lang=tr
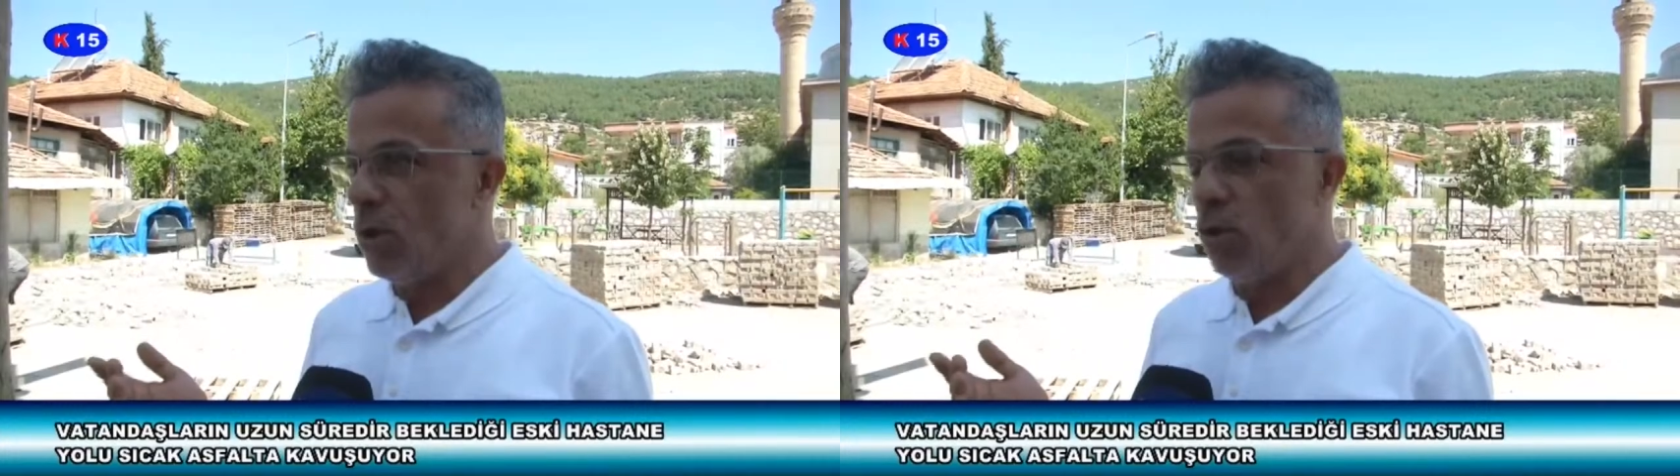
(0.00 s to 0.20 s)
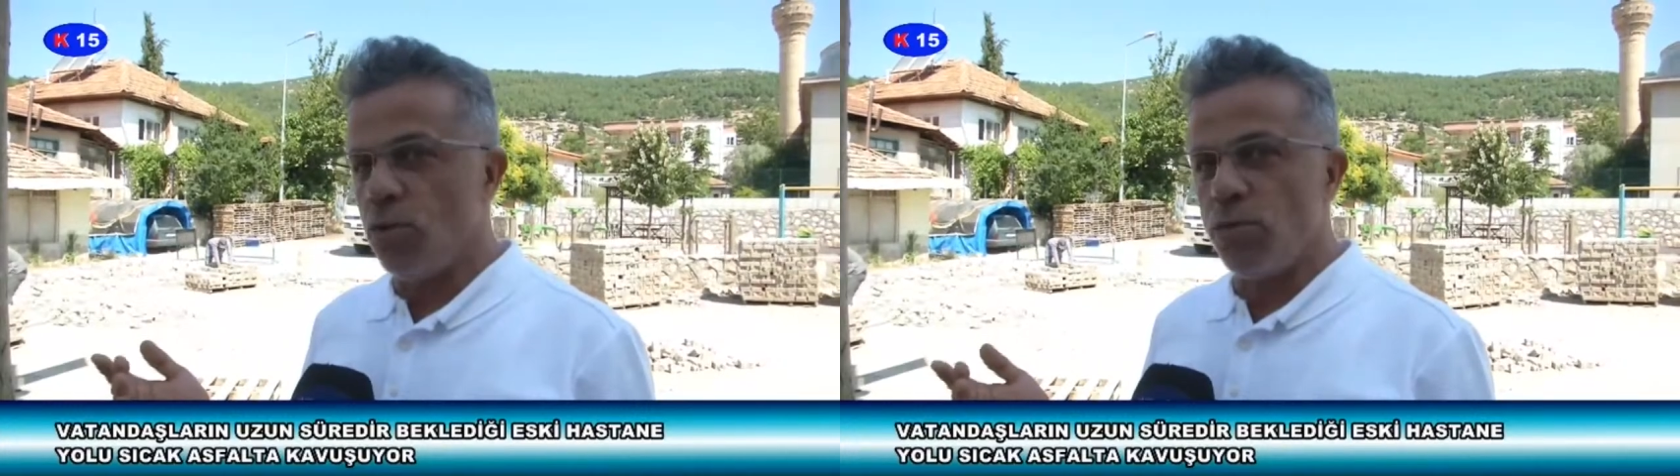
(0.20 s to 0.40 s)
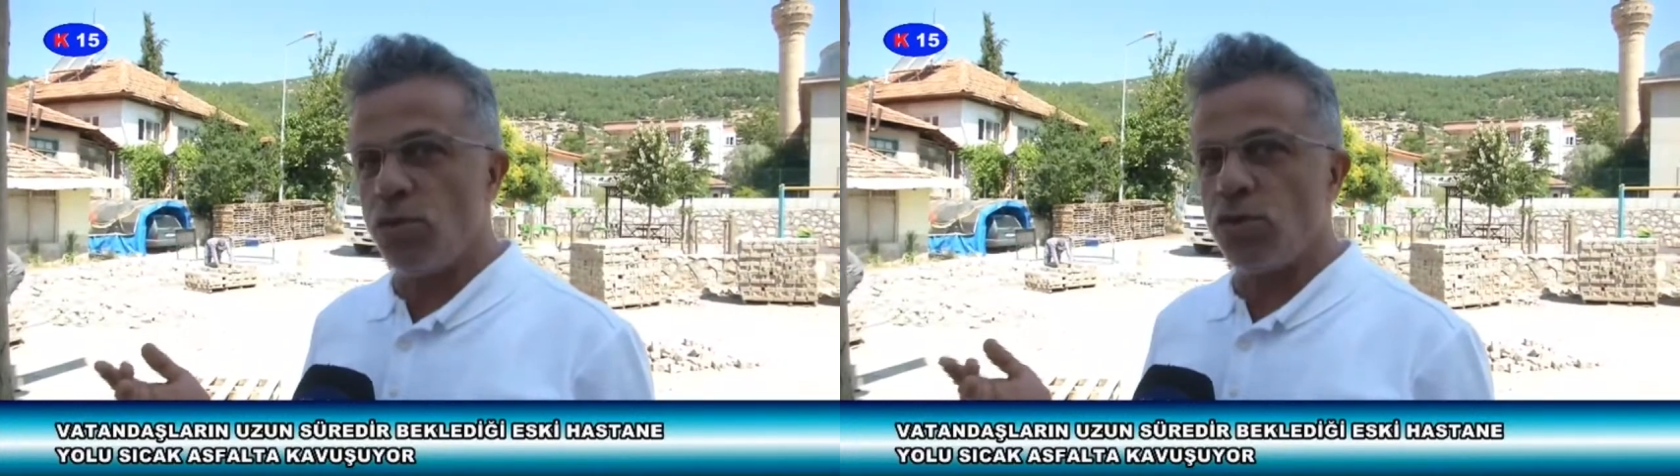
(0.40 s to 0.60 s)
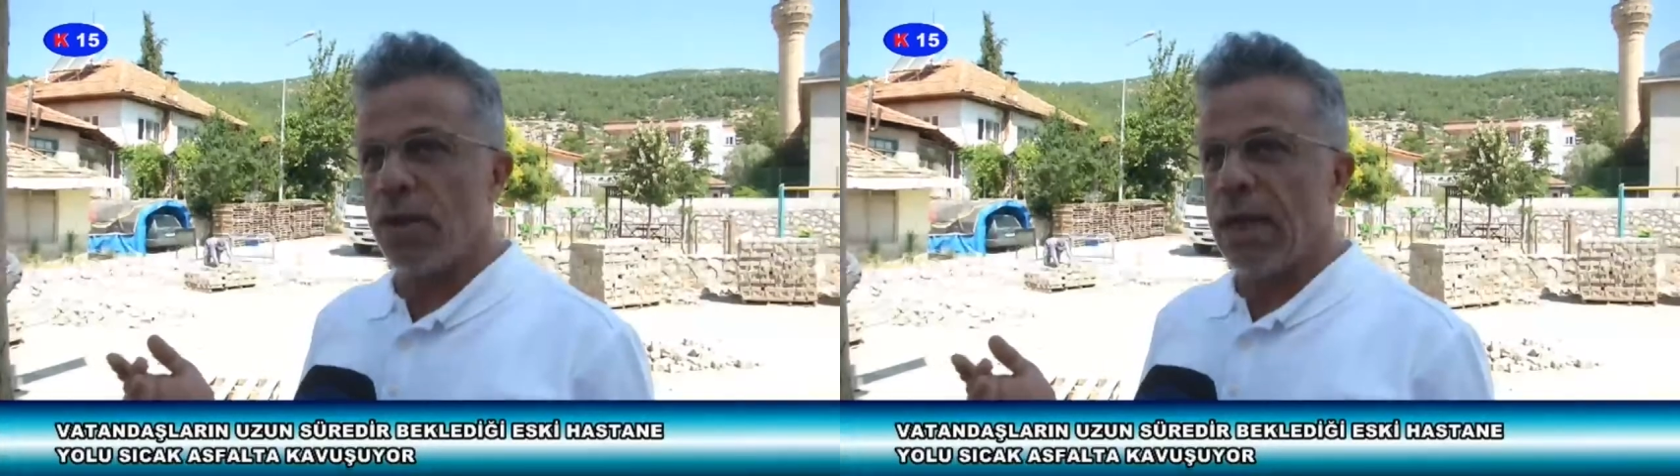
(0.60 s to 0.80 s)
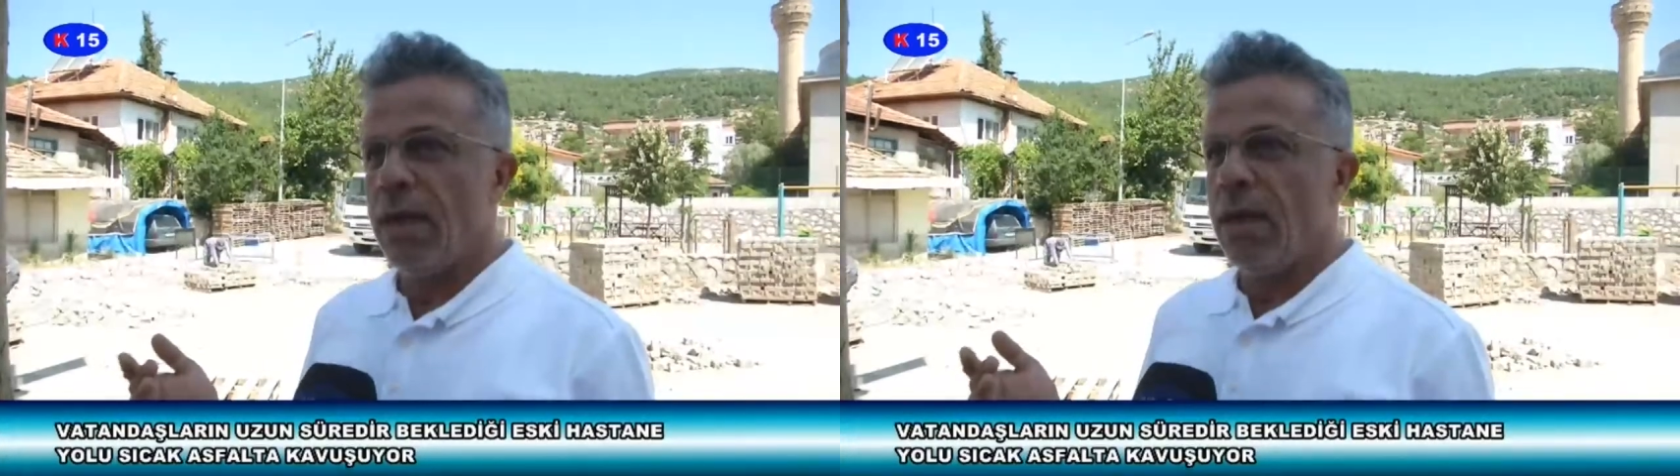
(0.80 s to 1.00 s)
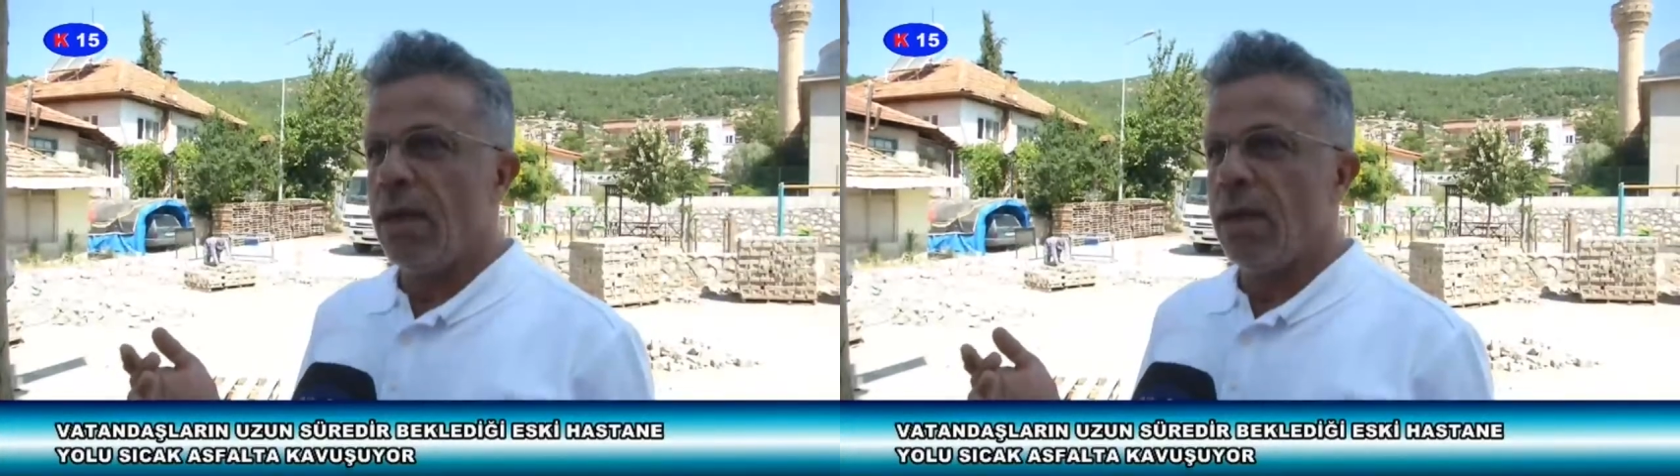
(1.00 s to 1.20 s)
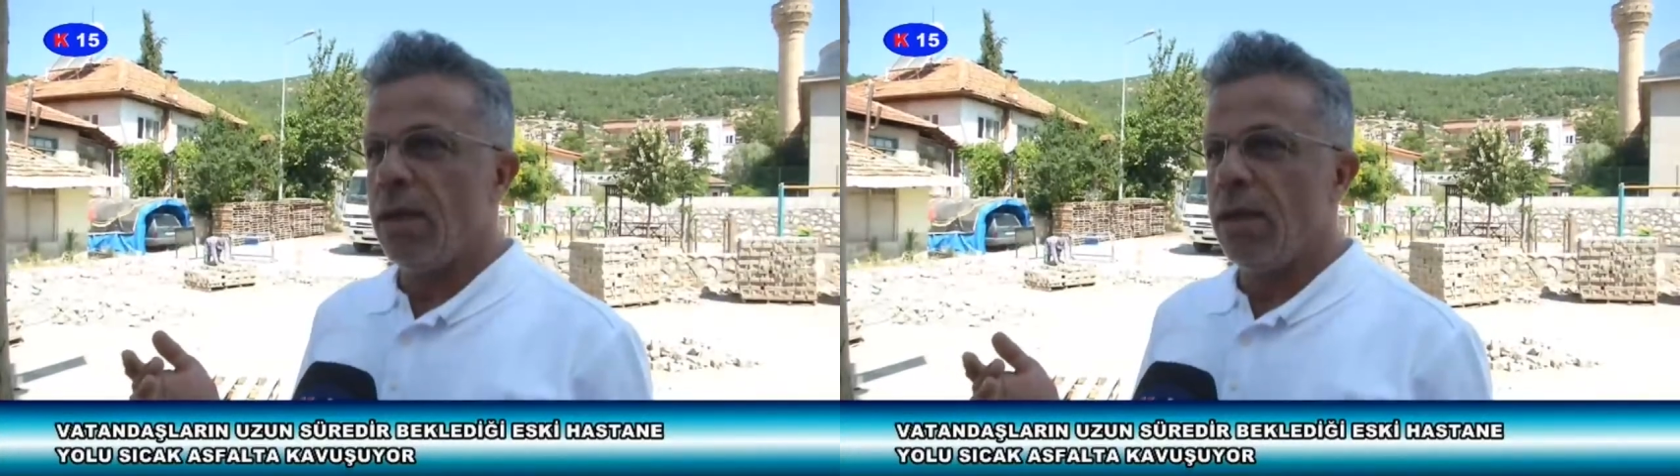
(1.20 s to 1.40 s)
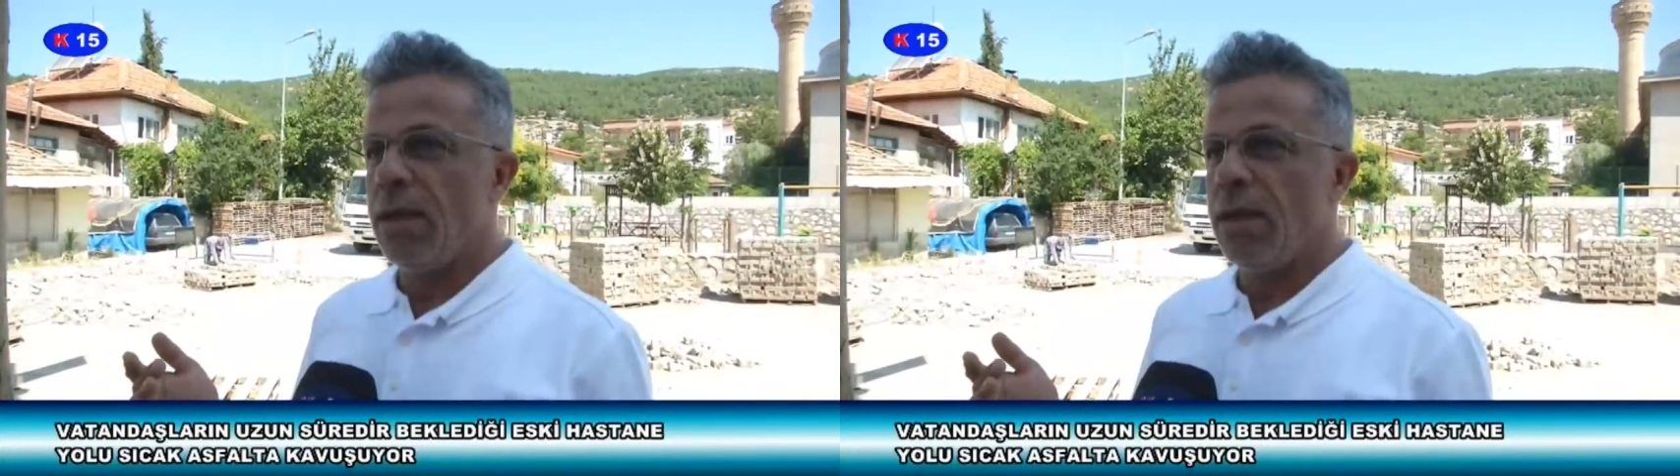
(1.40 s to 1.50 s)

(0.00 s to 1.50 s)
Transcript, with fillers: yolumuz. E,